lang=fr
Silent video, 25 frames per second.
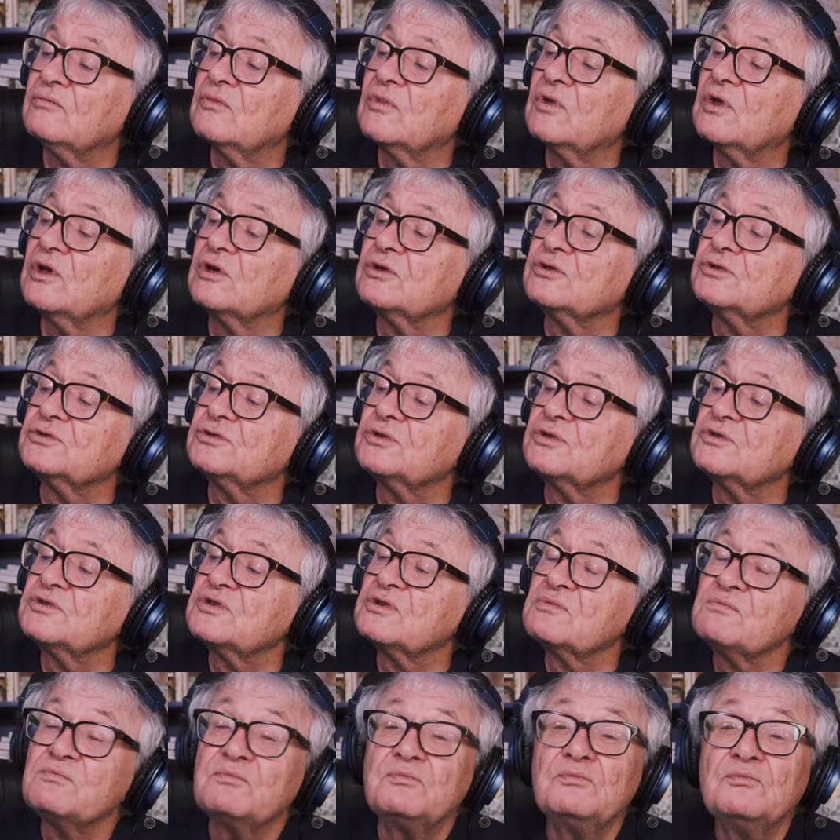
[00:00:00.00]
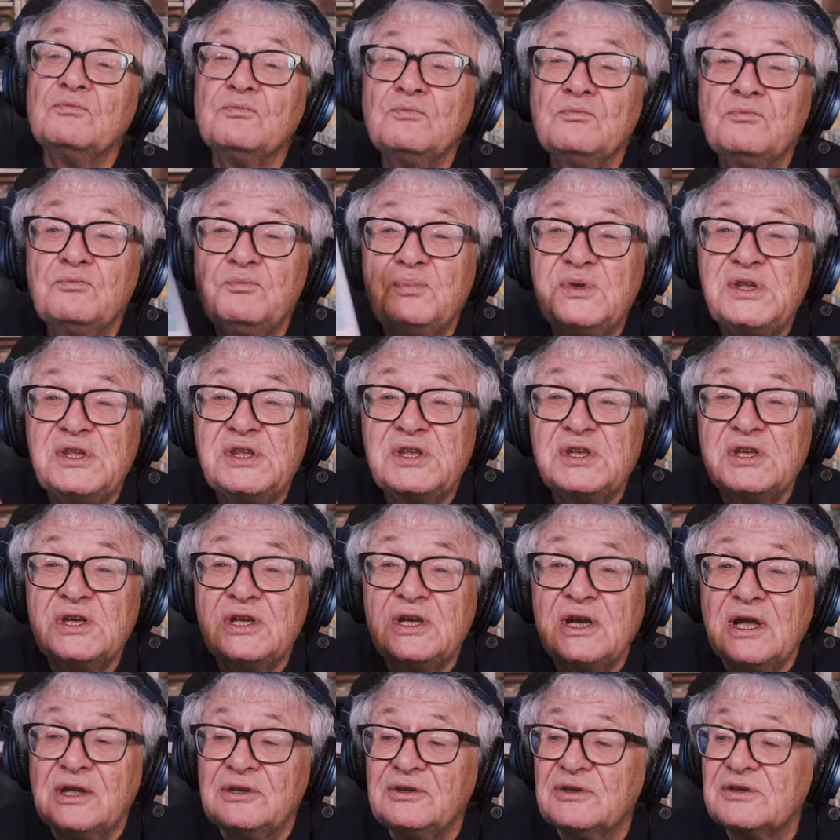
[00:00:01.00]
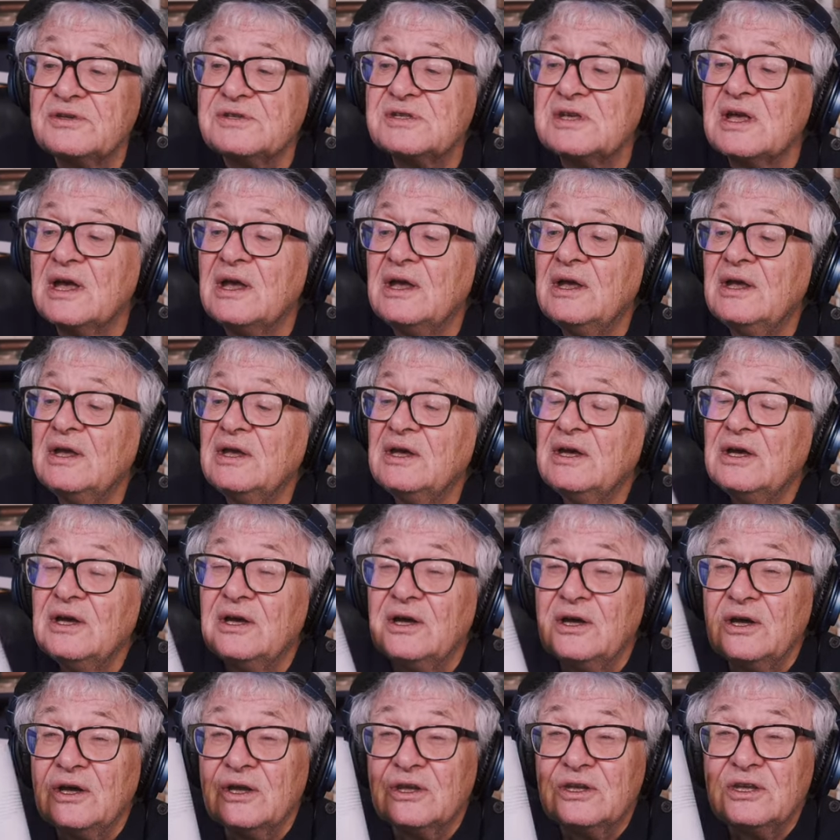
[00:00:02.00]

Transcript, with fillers: quelque chose piqué là dans un euh,